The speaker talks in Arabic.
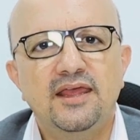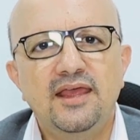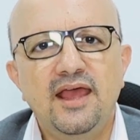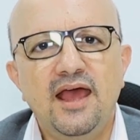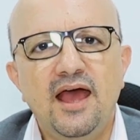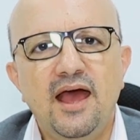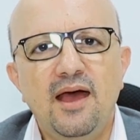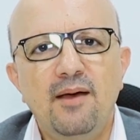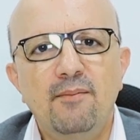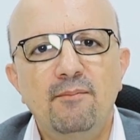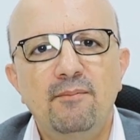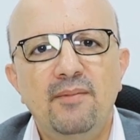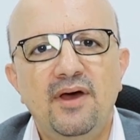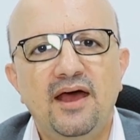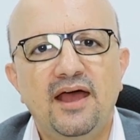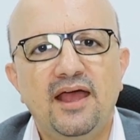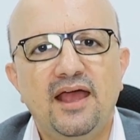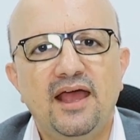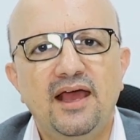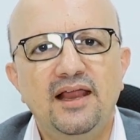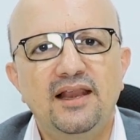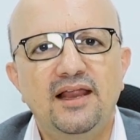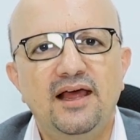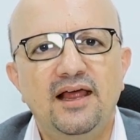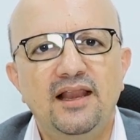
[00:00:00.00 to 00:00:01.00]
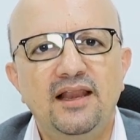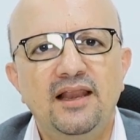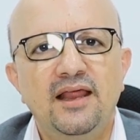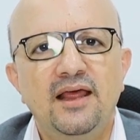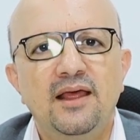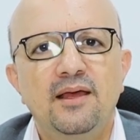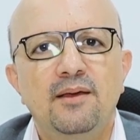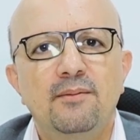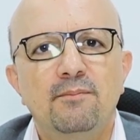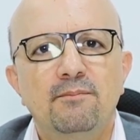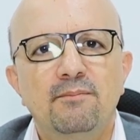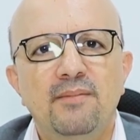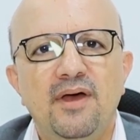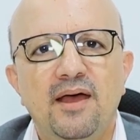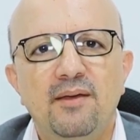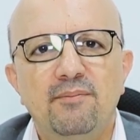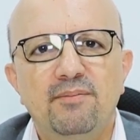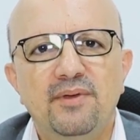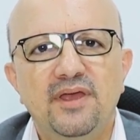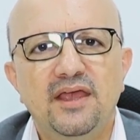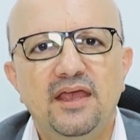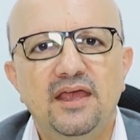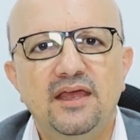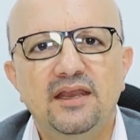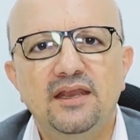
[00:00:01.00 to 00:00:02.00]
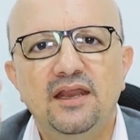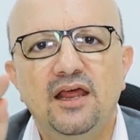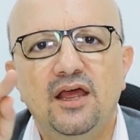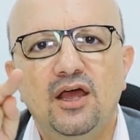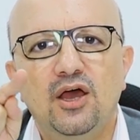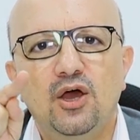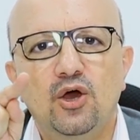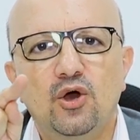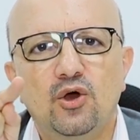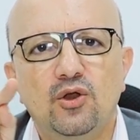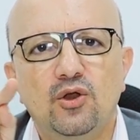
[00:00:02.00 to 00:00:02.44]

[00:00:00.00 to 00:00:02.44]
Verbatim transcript: يا أما خلل ما بين